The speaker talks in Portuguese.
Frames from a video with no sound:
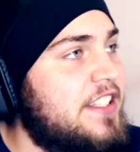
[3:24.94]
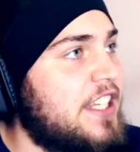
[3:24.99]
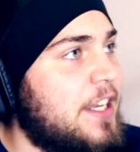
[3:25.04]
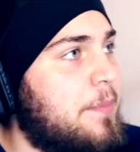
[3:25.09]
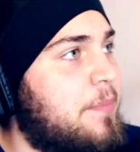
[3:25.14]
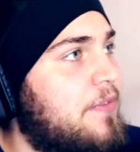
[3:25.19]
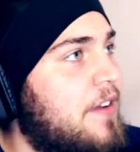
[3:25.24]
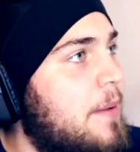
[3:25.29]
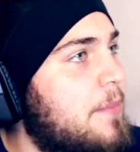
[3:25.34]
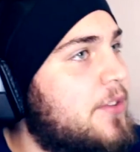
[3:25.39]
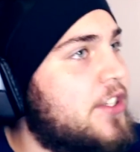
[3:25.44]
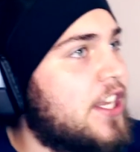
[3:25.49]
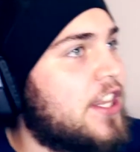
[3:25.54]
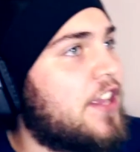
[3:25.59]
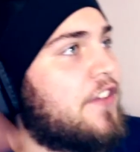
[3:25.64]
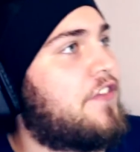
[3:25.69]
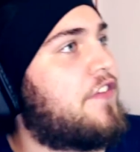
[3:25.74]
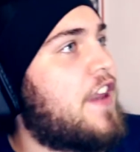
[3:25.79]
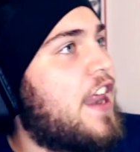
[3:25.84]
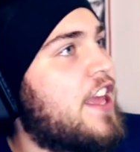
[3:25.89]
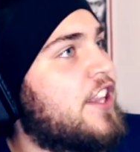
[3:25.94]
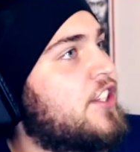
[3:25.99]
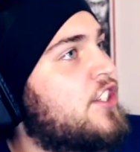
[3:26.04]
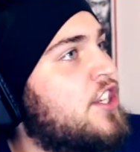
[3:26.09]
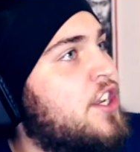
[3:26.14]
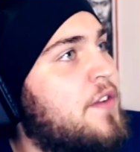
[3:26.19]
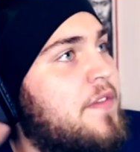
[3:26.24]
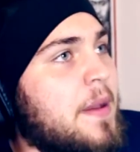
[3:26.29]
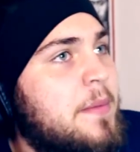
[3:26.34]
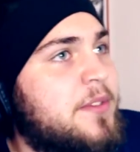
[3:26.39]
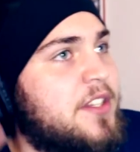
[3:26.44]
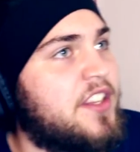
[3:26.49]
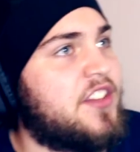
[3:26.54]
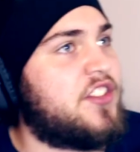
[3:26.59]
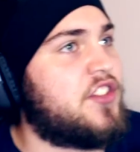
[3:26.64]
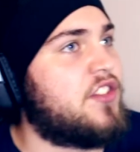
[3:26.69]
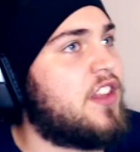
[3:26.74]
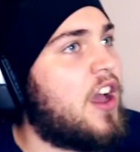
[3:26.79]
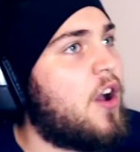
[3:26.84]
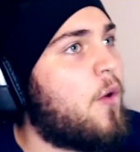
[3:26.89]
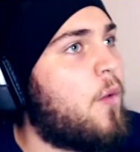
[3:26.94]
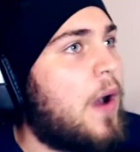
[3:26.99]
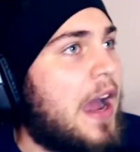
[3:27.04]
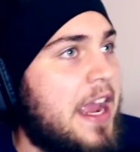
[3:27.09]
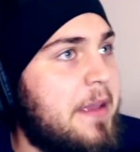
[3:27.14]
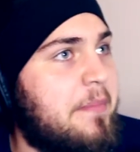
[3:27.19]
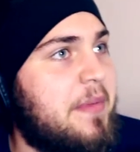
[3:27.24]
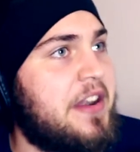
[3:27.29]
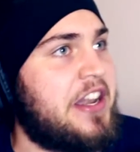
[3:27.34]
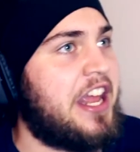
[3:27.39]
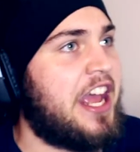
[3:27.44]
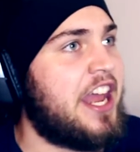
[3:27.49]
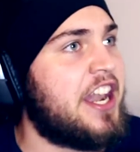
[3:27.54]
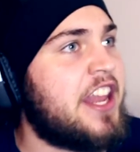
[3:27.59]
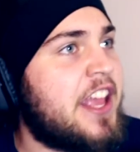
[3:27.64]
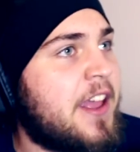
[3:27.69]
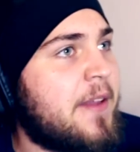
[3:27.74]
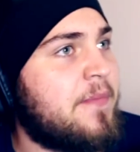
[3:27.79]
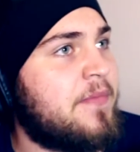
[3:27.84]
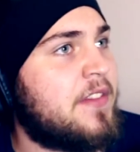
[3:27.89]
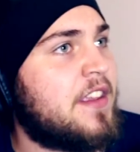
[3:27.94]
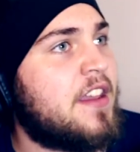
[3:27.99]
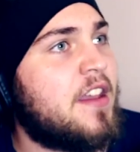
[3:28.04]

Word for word: Tipo, vamos ser diferentes e não vamos adicionar um A em banana.